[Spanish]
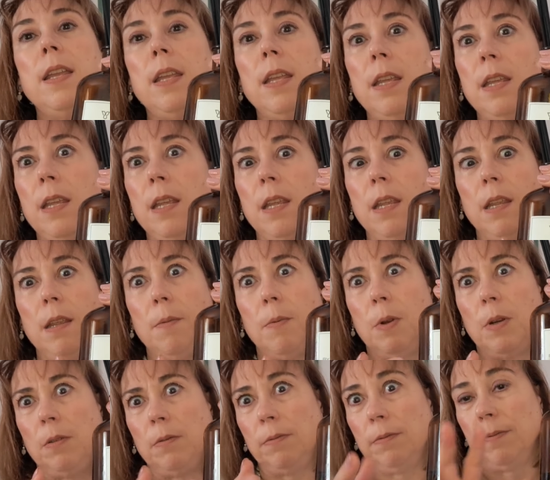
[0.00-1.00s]
Y
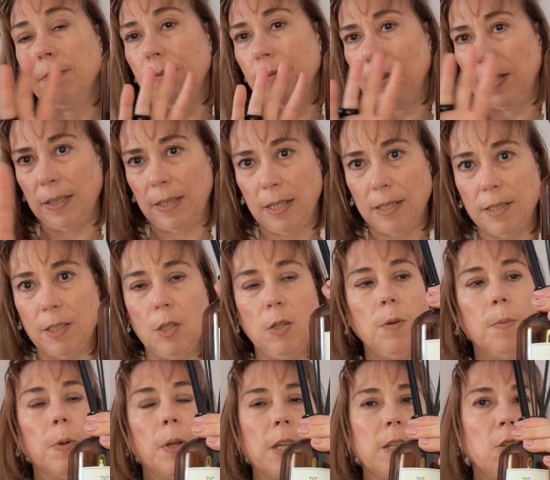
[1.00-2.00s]
bueno,
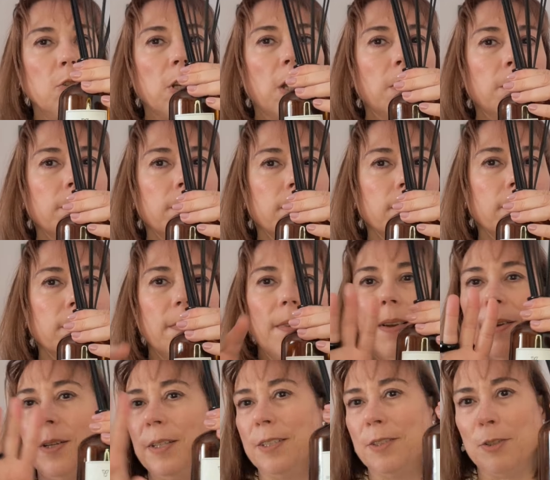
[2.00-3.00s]
fantástico porque estos, ah,
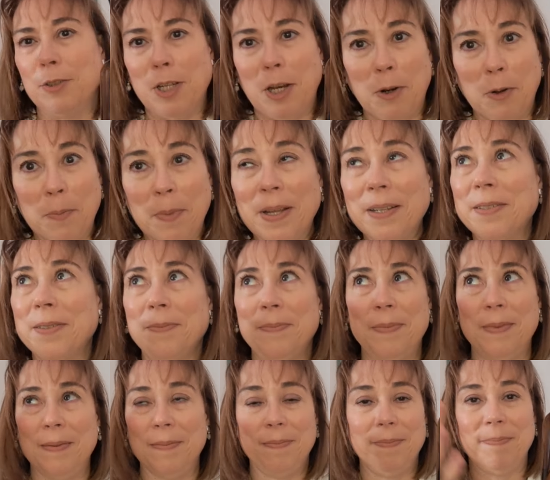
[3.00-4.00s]
estos aromas
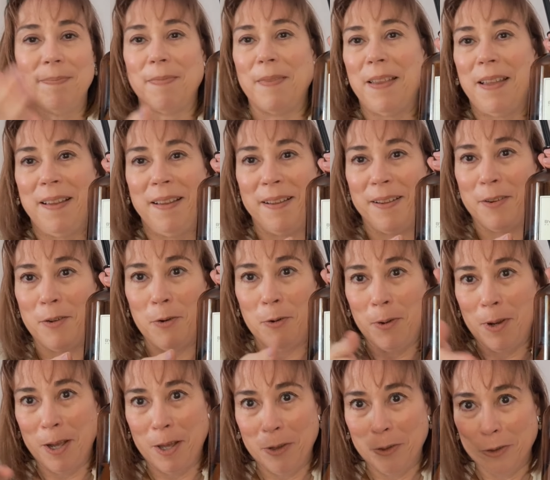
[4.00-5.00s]
mm,
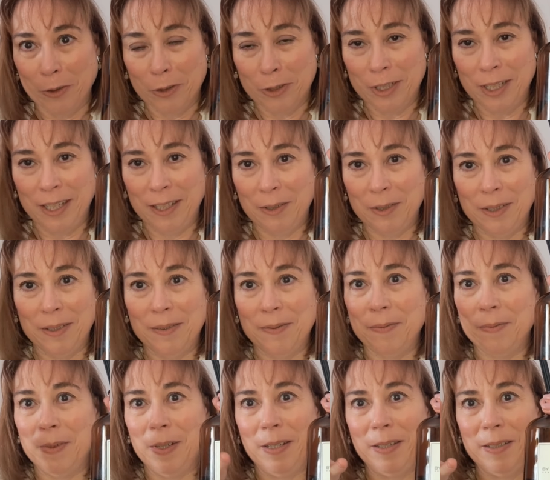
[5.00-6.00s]
colocados
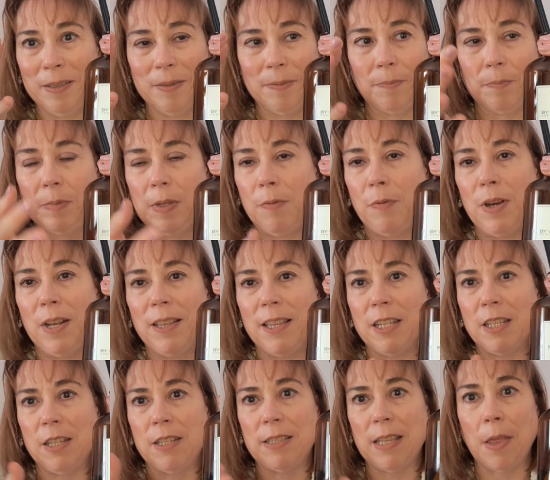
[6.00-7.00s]
en,
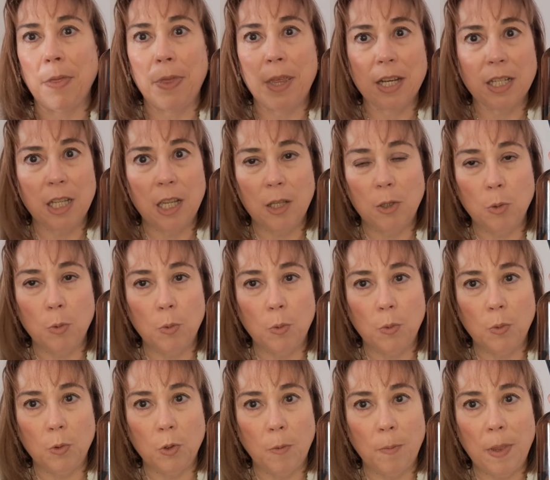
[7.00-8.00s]
diferentes estancias de
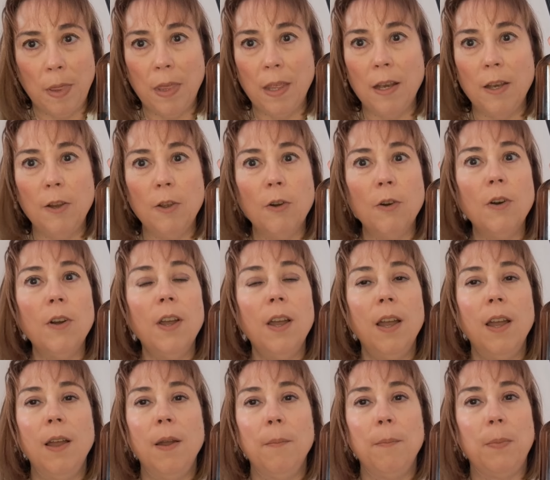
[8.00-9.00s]
tu domicilio,
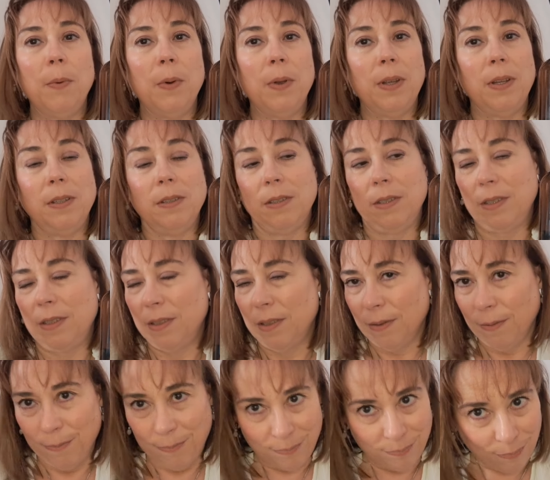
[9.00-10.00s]

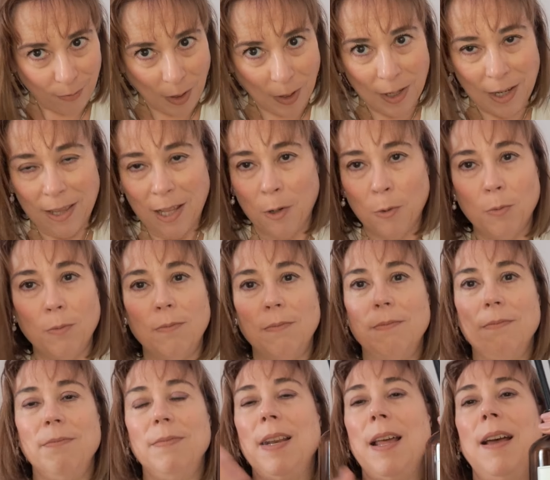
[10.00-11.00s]
pues le dan
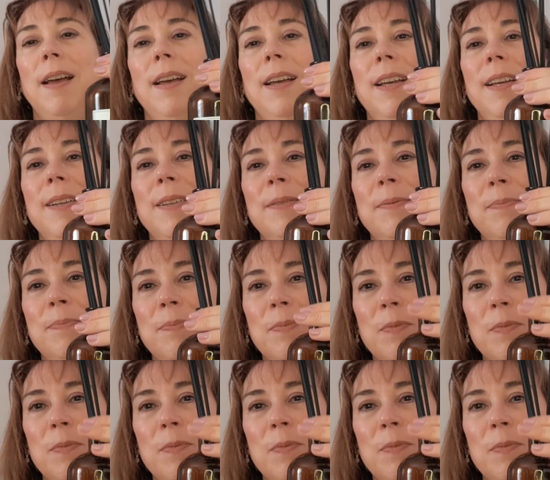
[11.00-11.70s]
un, una,